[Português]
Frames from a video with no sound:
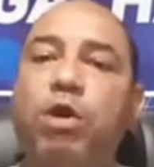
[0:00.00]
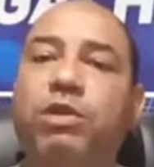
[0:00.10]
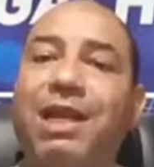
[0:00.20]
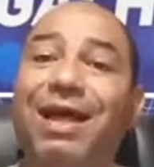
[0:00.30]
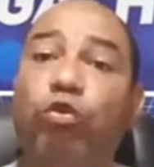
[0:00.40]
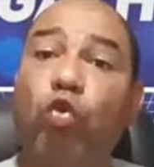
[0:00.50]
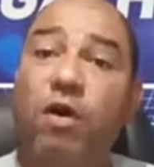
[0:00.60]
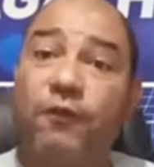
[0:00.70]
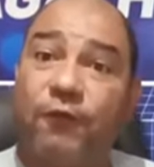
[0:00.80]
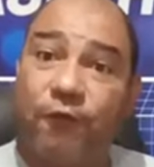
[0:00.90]
que o
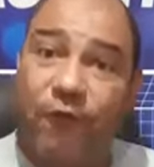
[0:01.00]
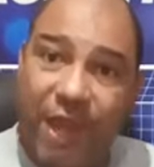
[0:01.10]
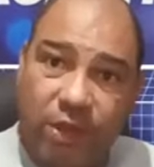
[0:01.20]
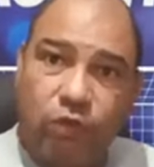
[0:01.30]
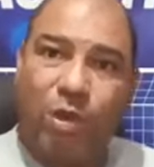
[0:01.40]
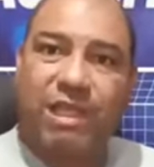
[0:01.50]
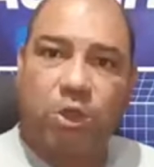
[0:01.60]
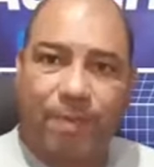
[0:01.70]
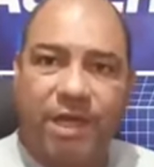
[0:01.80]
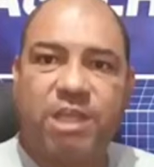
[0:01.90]
treinador fez o
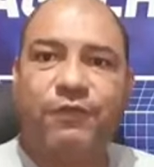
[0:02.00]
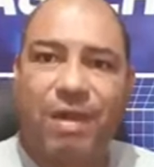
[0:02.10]
Atlético Paranaense